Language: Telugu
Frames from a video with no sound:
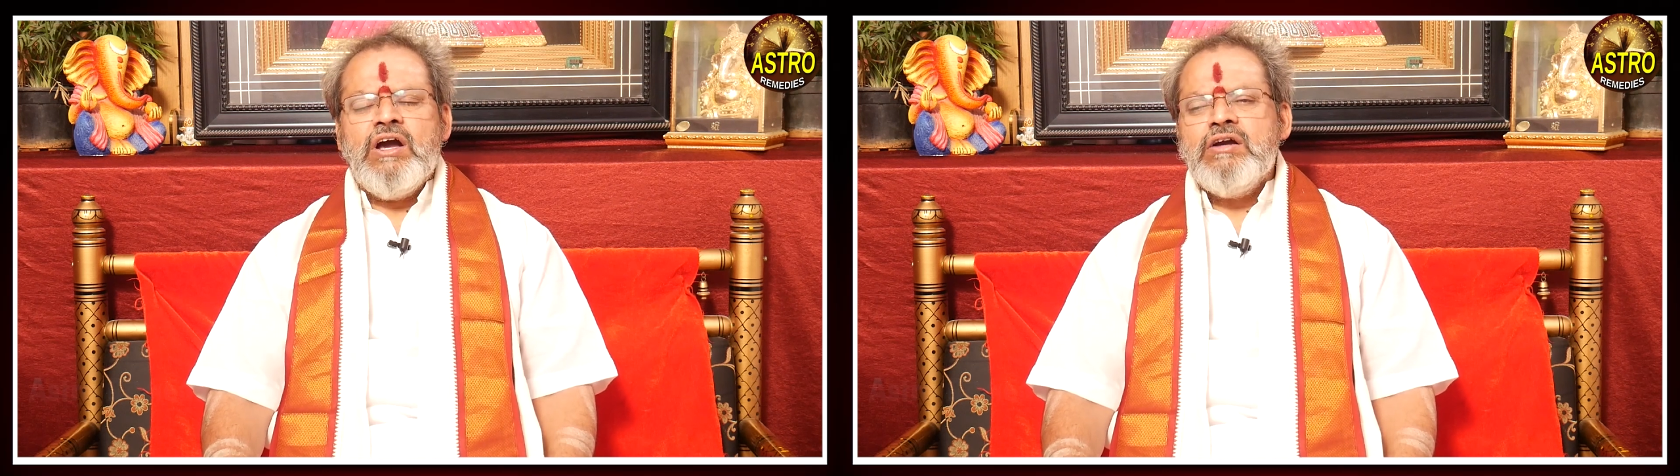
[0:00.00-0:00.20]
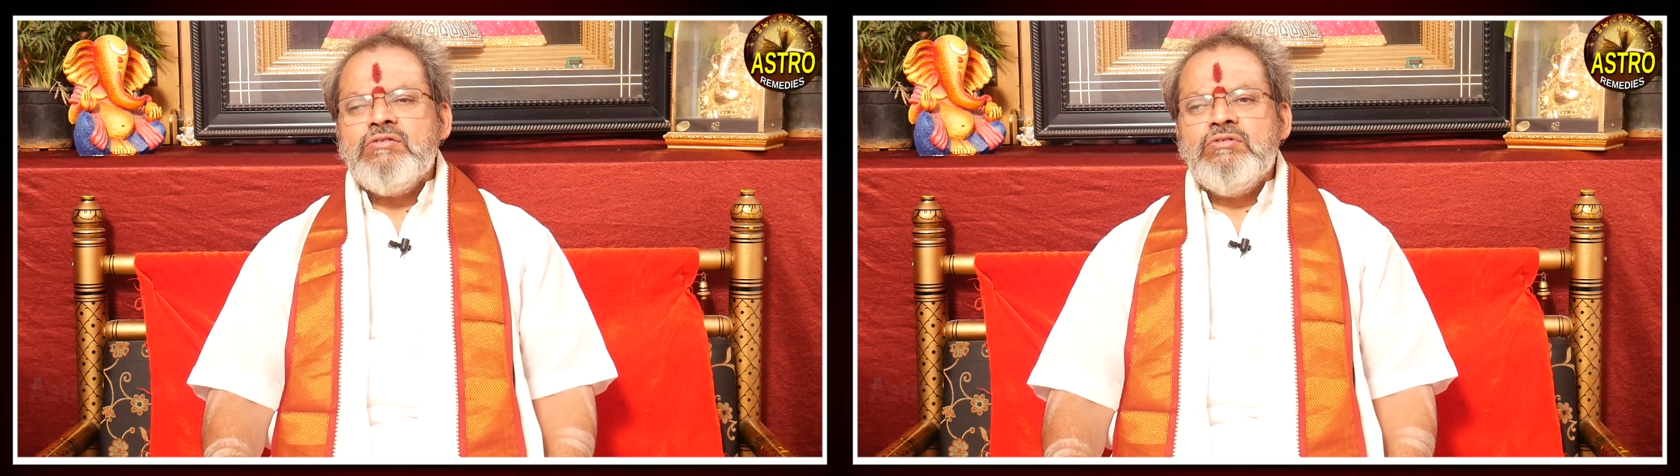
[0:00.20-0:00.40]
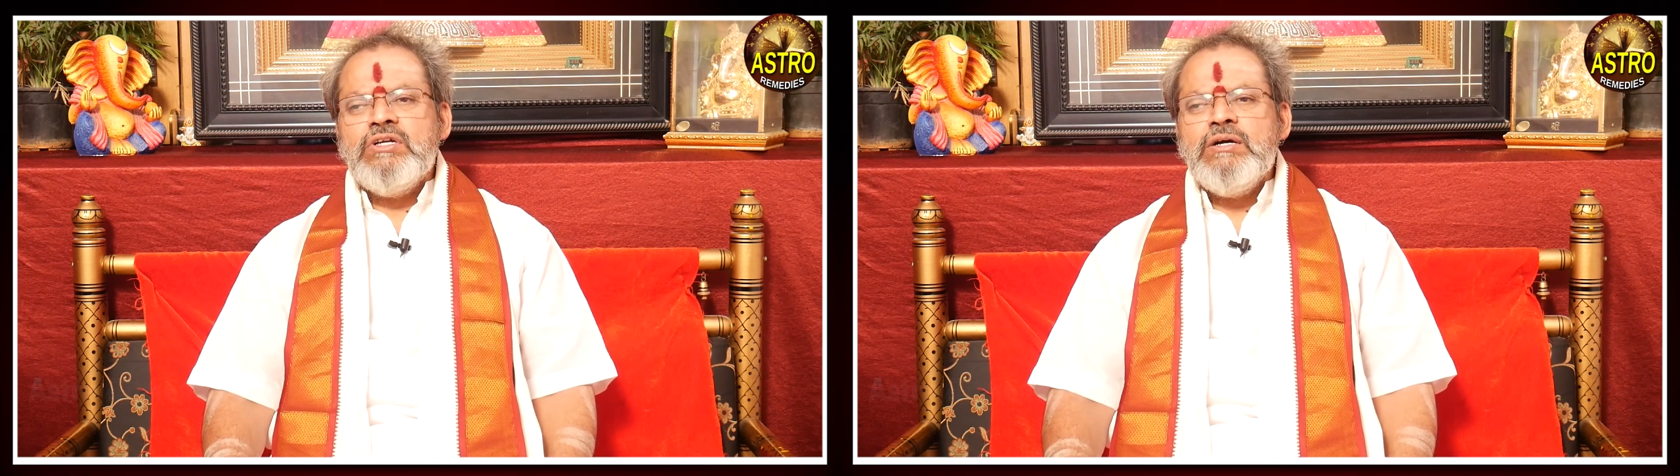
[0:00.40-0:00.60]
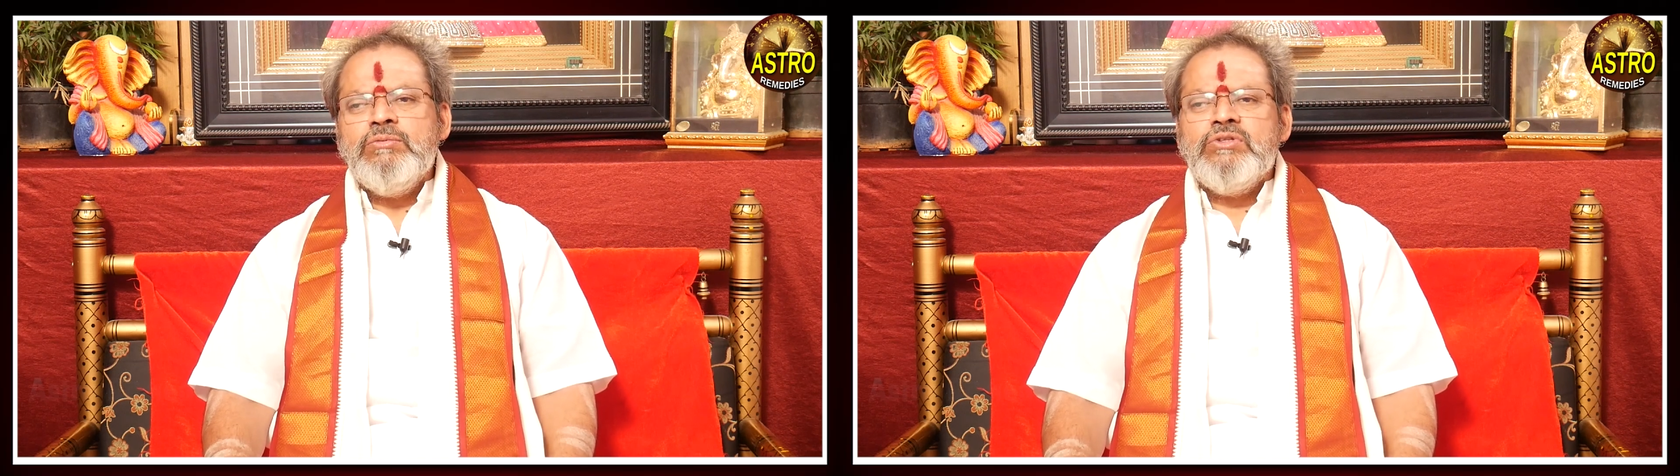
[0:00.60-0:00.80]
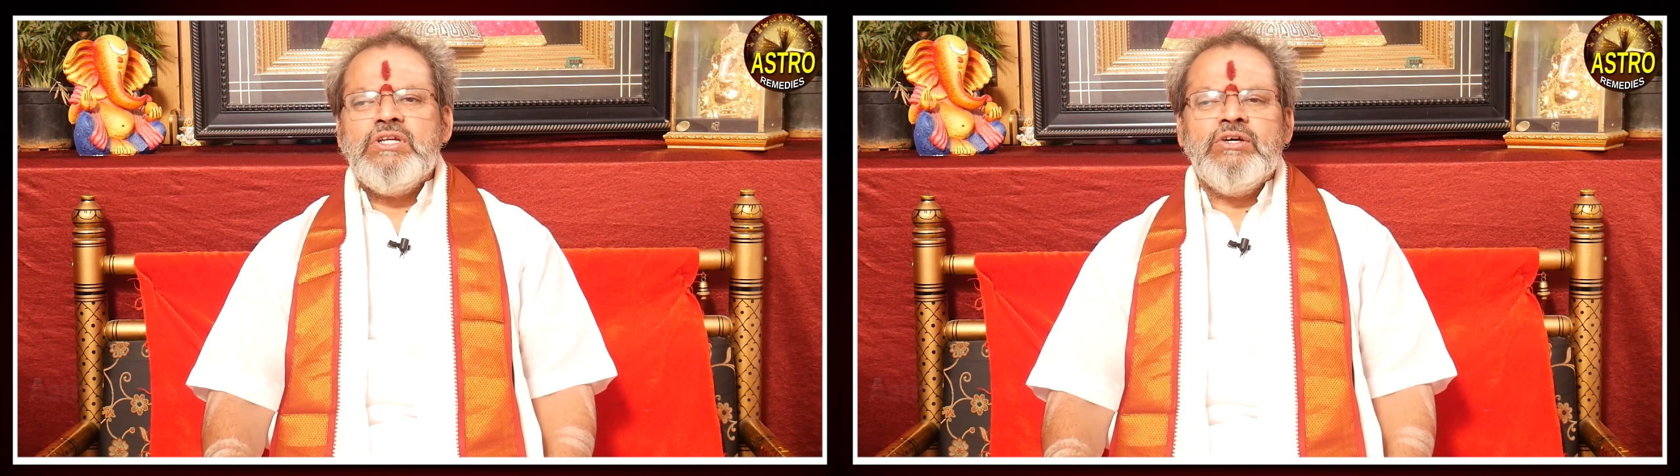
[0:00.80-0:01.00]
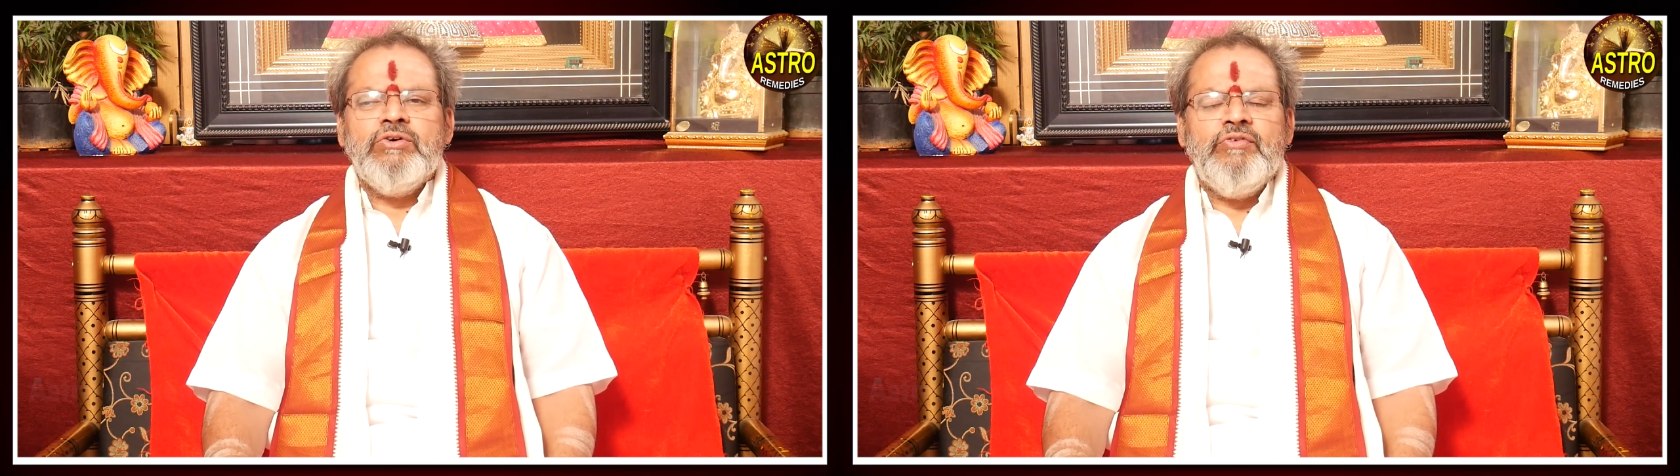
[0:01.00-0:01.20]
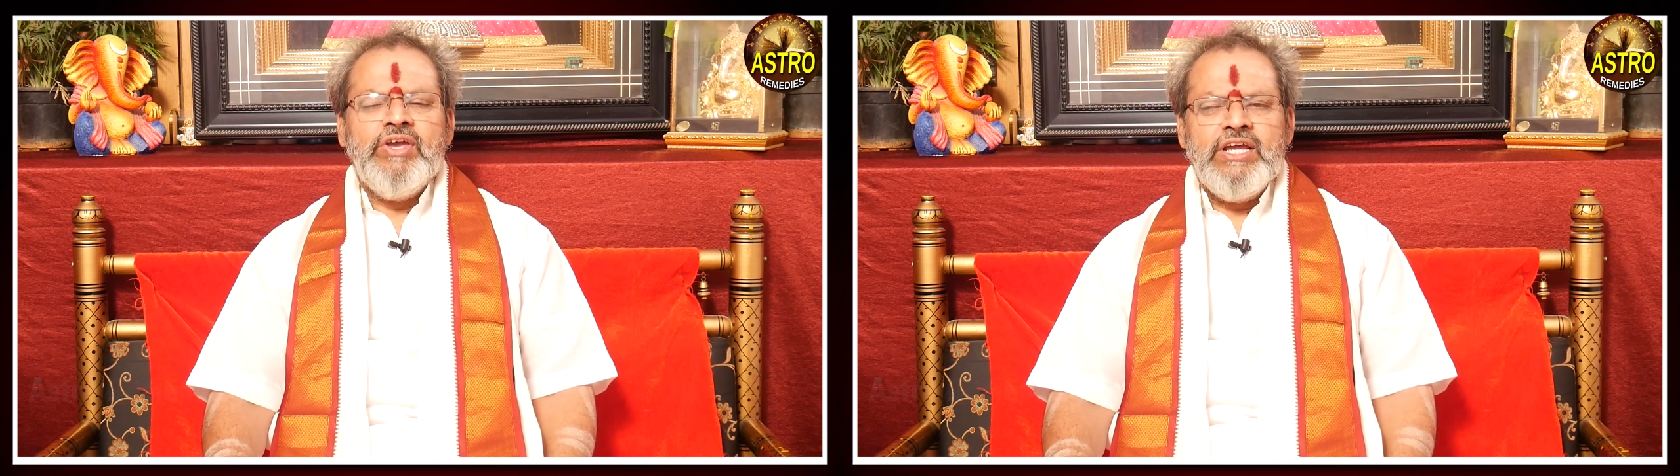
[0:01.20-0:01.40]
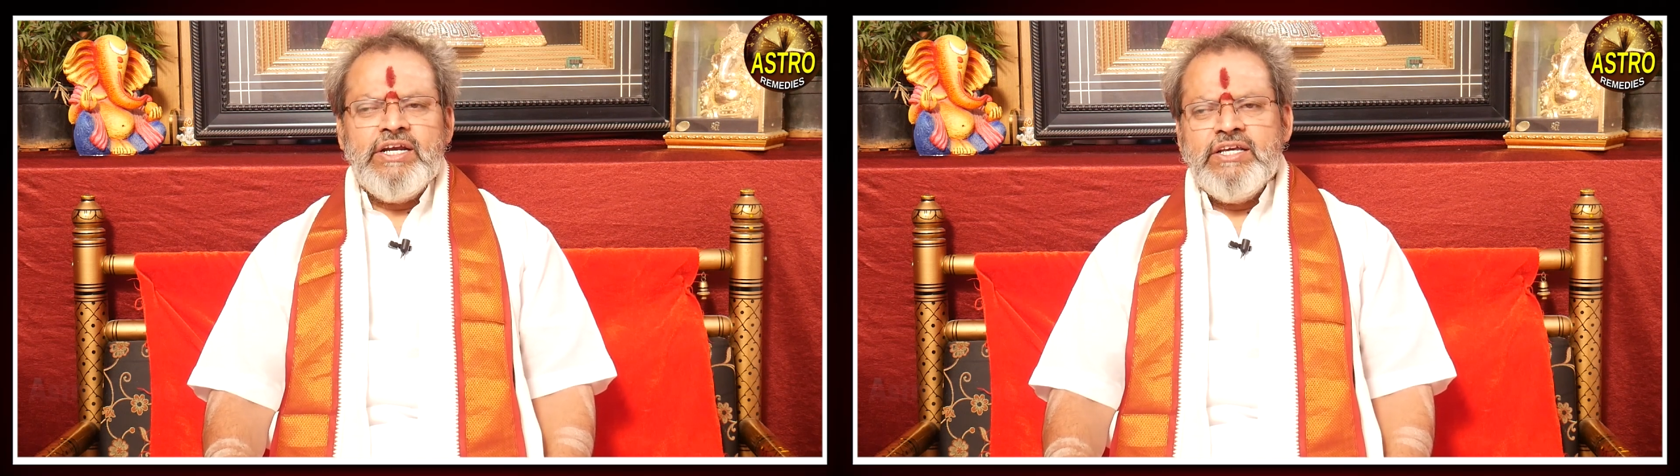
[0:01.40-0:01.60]
కాకుండా ముందడుగు
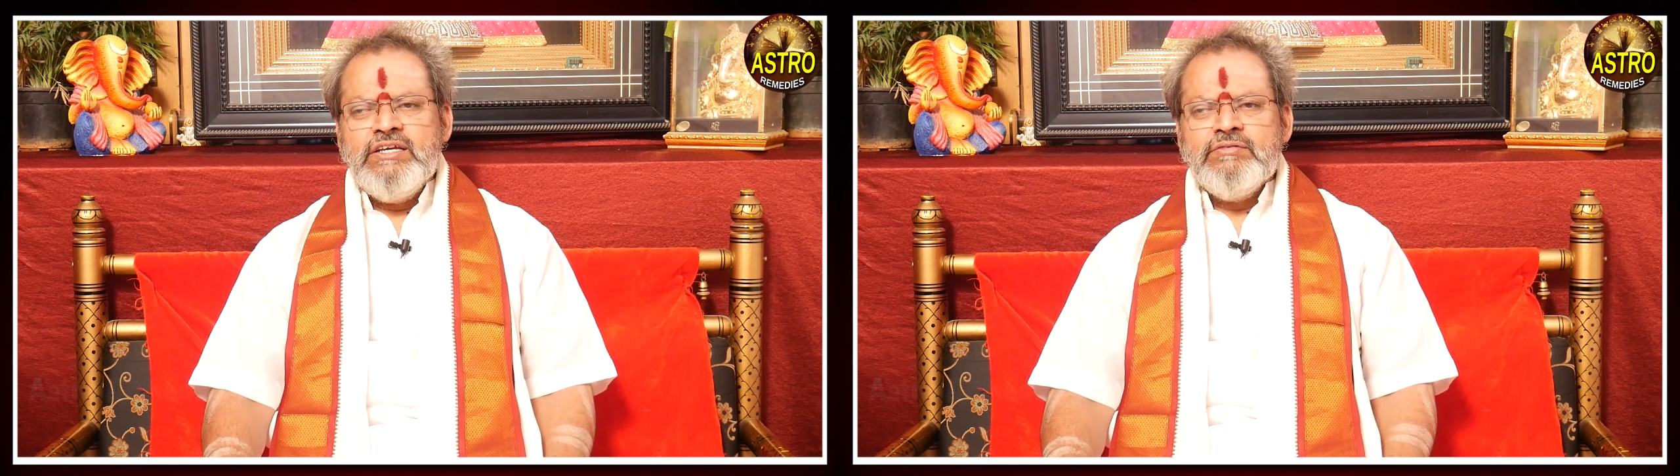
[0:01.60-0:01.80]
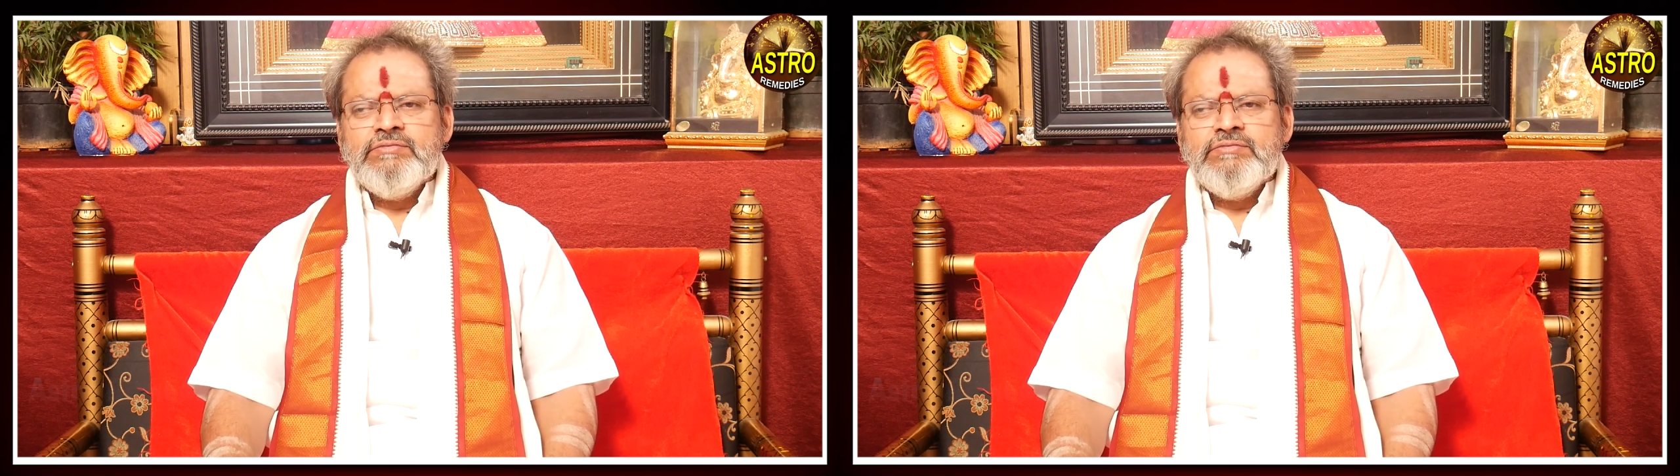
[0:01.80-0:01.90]
వేయండి